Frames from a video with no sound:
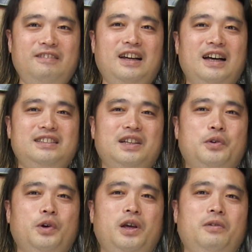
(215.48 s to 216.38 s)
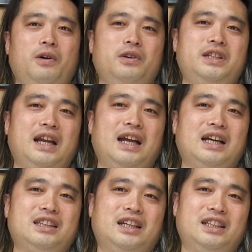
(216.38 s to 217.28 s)
なぜこれを知ら
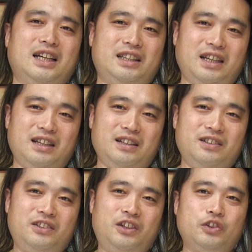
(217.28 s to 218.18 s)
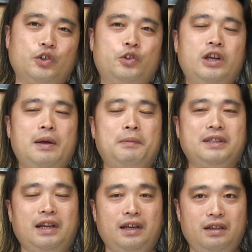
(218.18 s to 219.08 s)
なかったんだって、ちょっと悔やみ
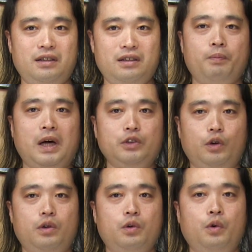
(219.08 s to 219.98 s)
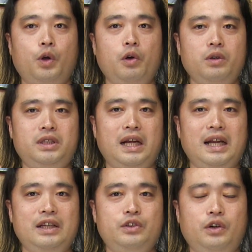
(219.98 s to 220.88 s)
ますね。まあ、あと、これを知ら
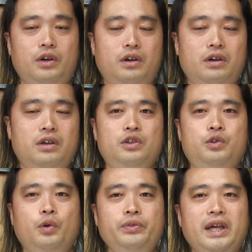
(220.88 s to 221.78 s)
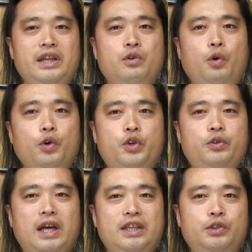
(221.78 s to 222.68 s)
ないと、どんなに高
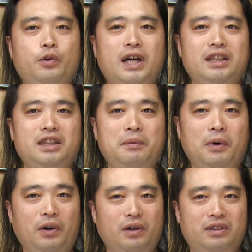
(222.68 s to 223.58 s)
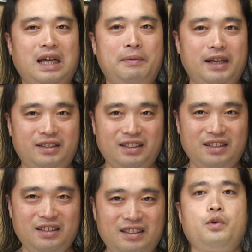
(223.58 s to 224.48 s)
級な椅子を買ってもダメです。
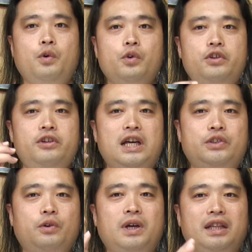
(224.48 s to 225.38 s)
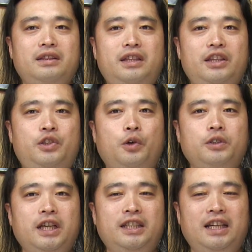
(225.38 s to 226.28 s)
高級な椅子を買って
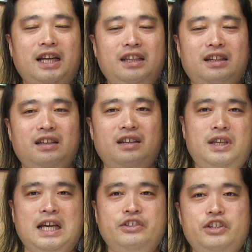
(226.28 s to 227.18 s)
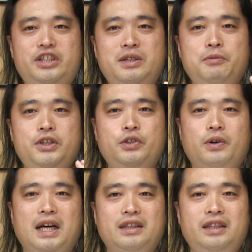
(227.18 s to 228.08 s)
調整しない。安い事務椅子
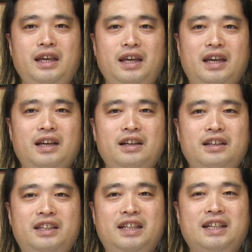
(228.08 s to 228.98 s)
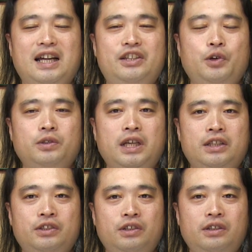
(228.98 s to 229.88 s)
を買って、しっかり調
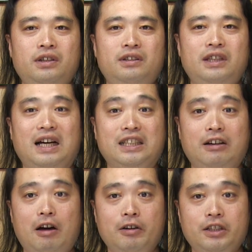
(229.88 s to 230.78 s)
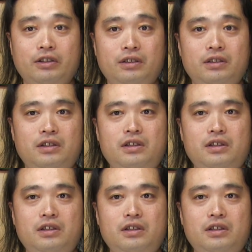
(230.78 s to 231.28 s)
整する。高さを合わせる。